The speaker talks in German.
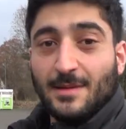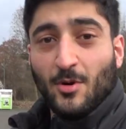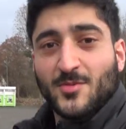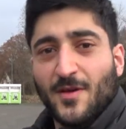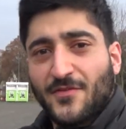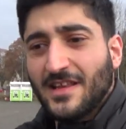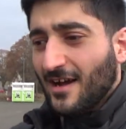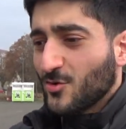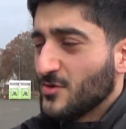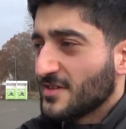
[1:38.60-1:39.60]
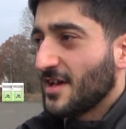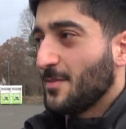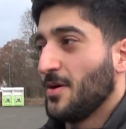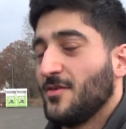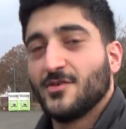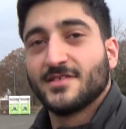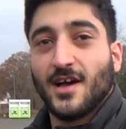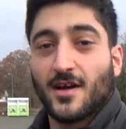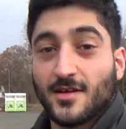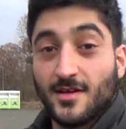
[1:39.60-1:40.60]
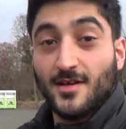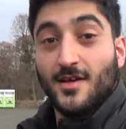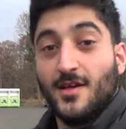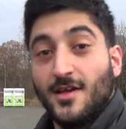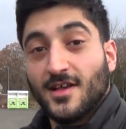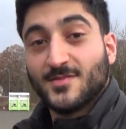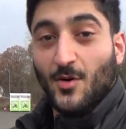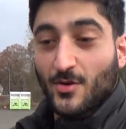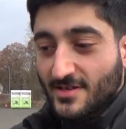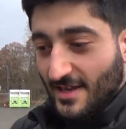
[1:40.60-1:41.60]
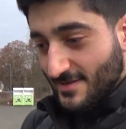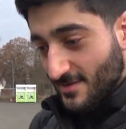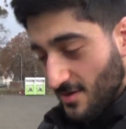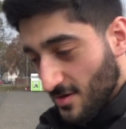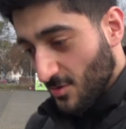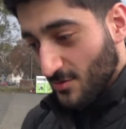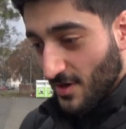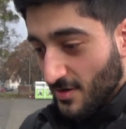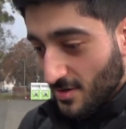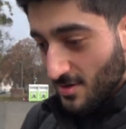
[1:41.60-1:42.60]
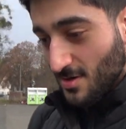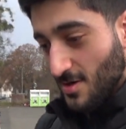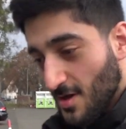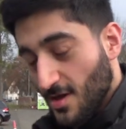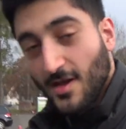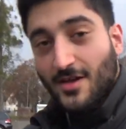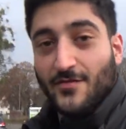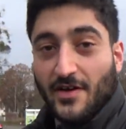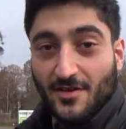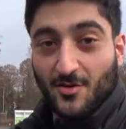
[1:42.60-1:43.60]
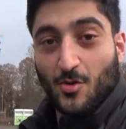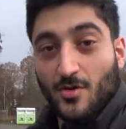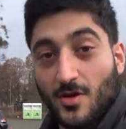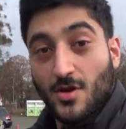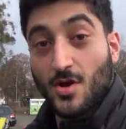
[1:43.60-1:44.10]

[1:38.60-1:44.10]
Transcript: Ich habe auch nicht mehr viel Akku, deshalb würde ich sagen, erstmal ordentlich essen und dann weiter gucken.